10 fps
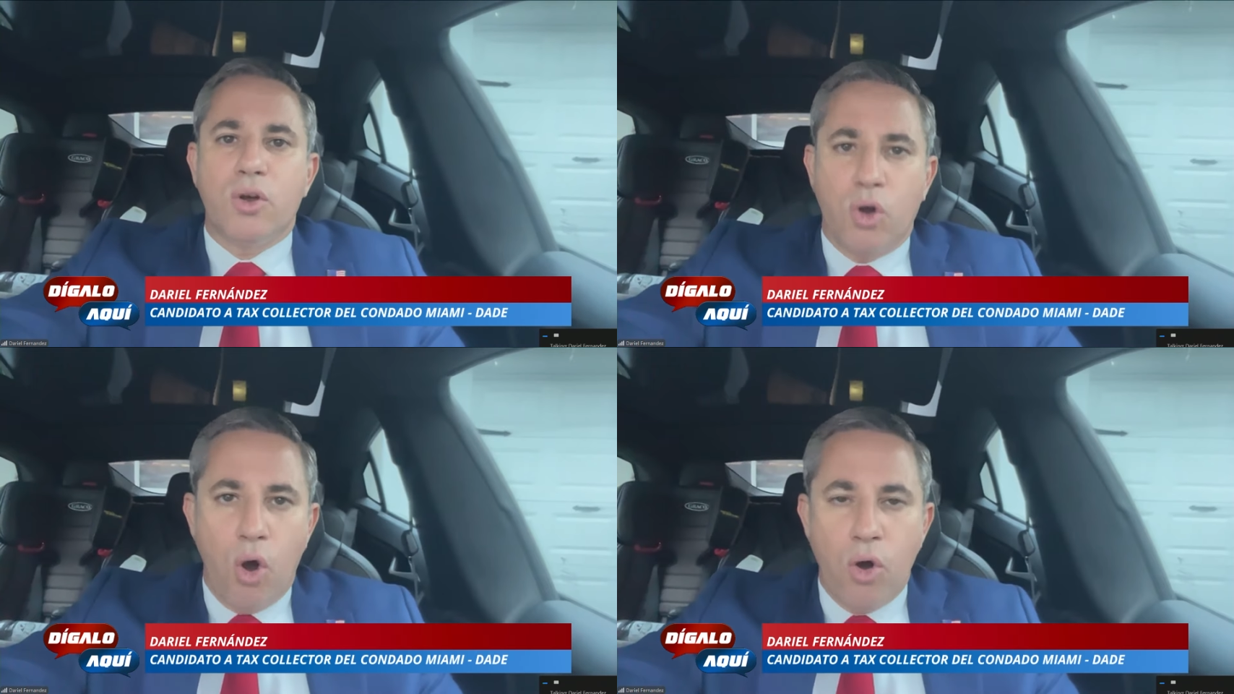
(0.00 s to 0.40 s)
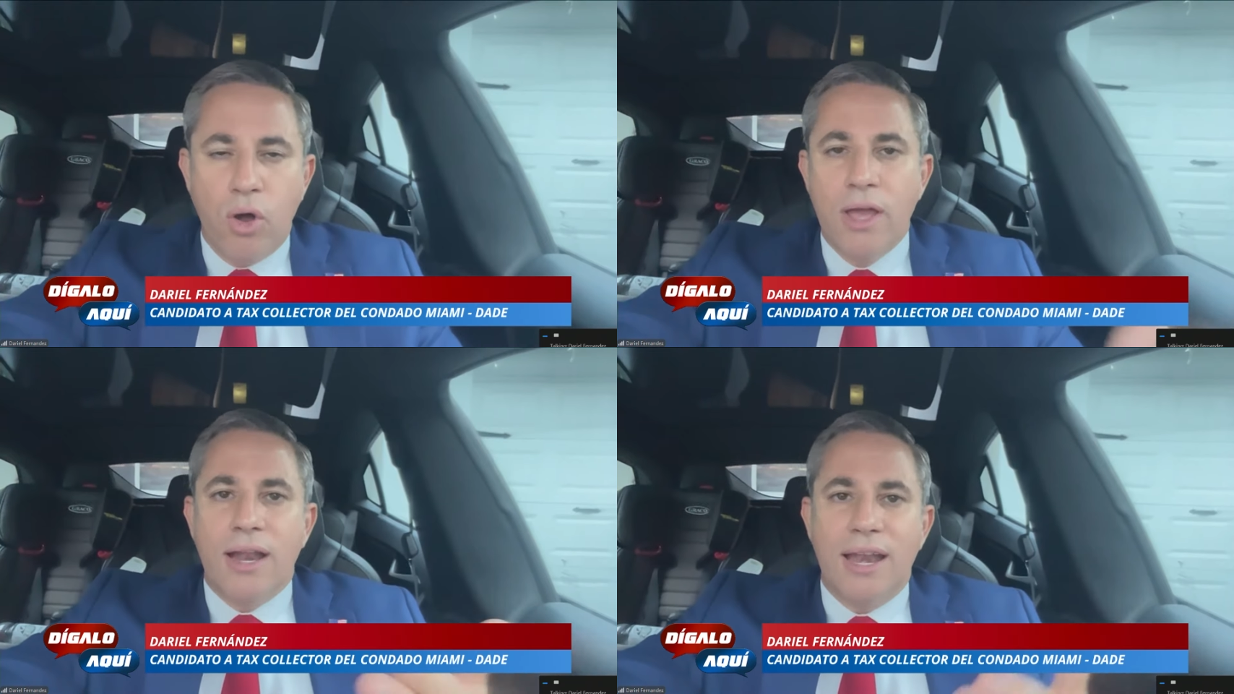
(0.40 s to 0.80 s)
con
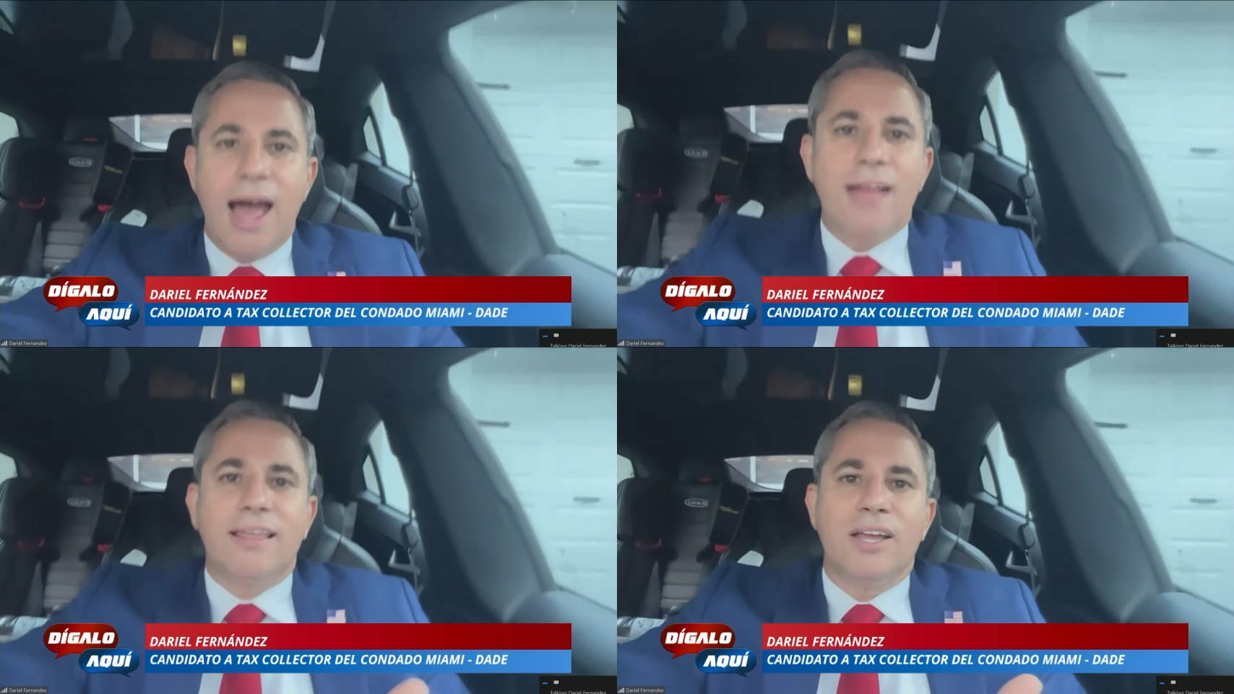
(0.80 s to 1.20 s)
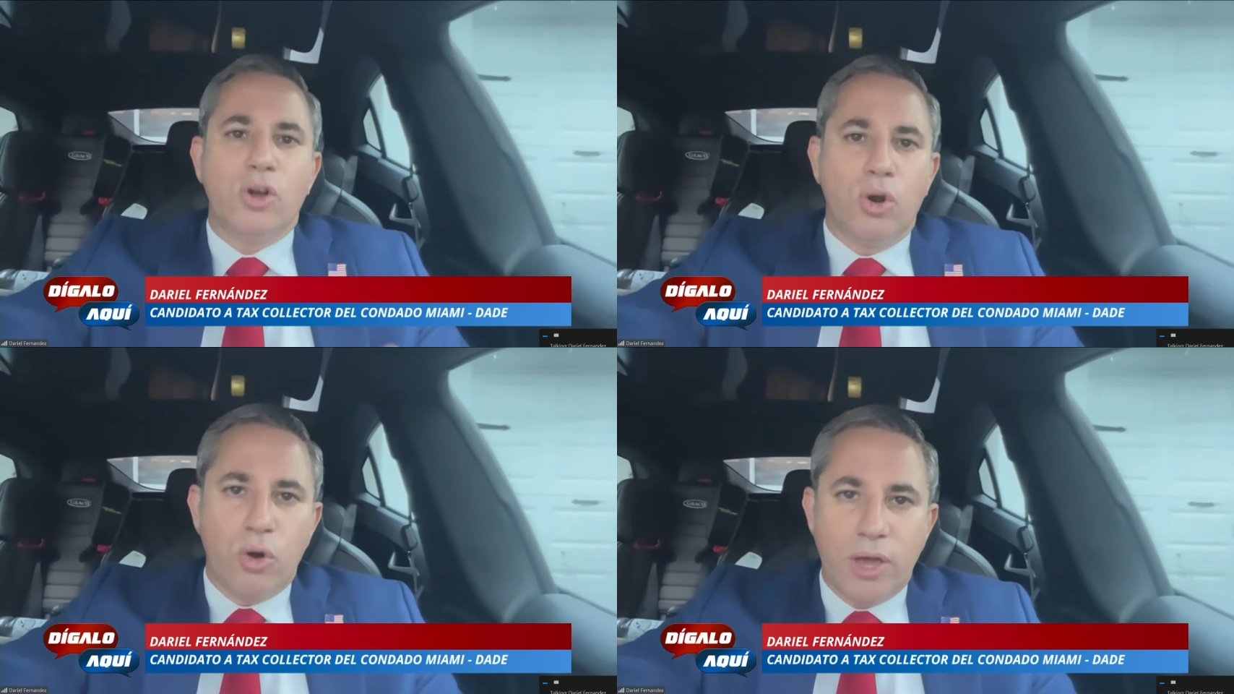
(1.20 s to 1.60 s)
la
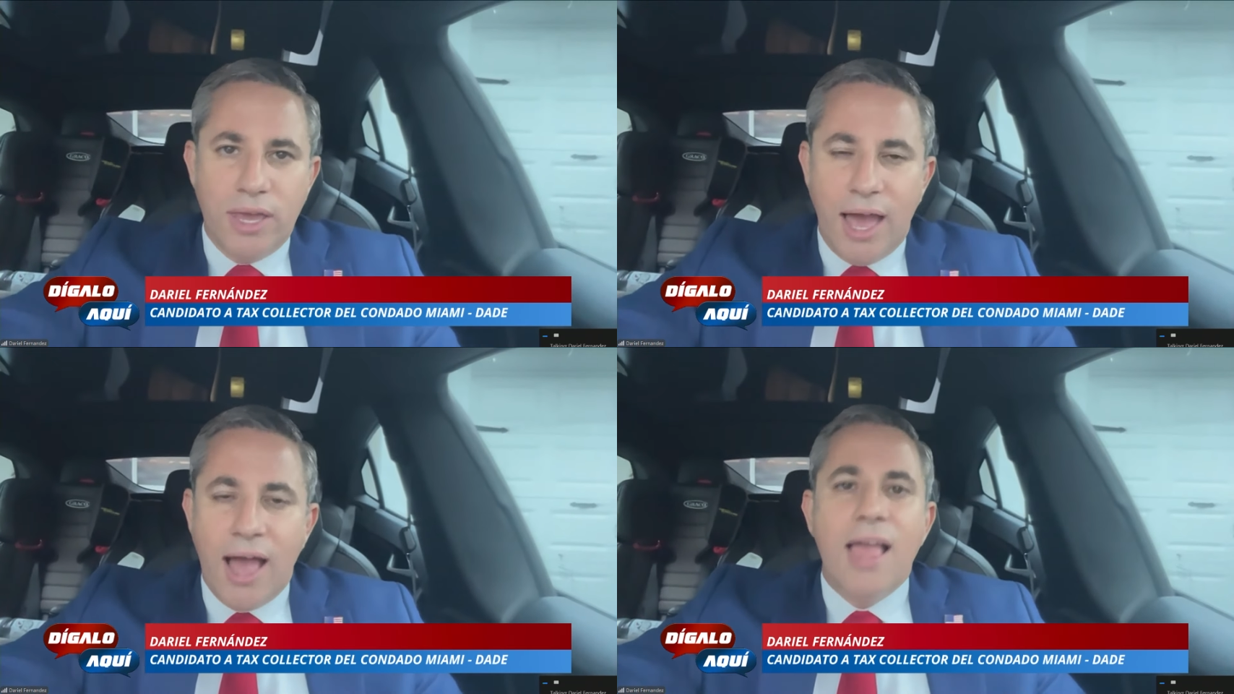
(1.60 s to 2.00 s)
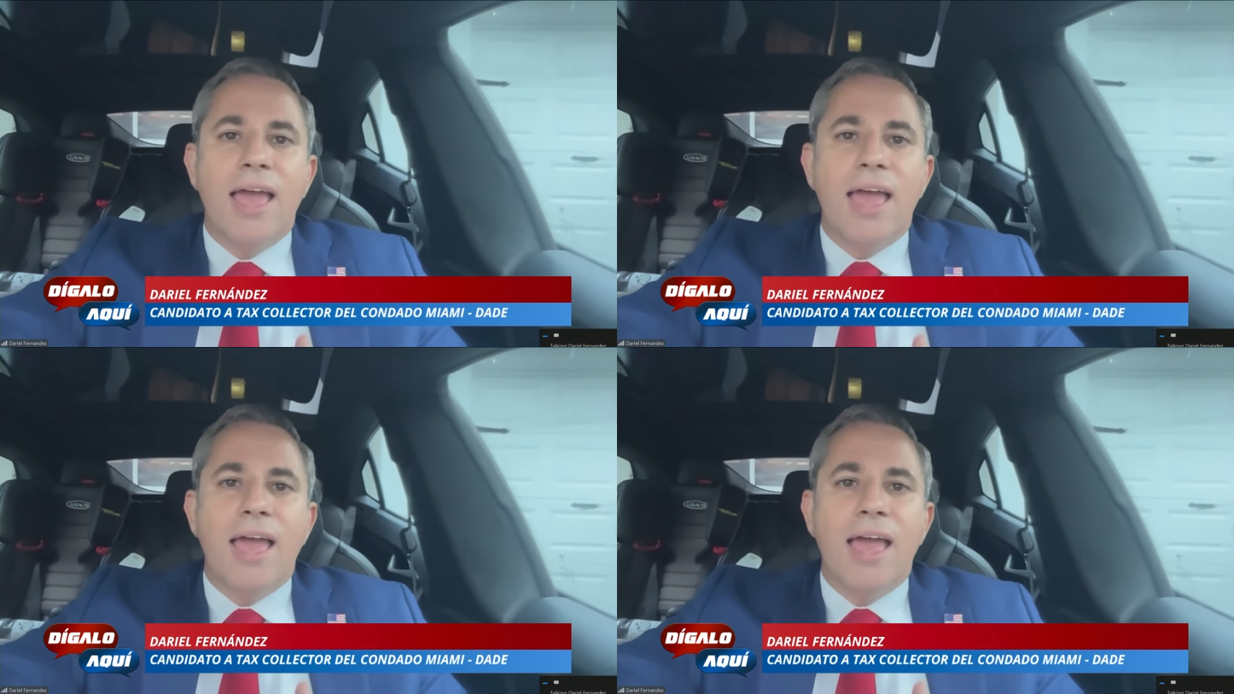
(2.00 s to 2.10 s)
tecnología,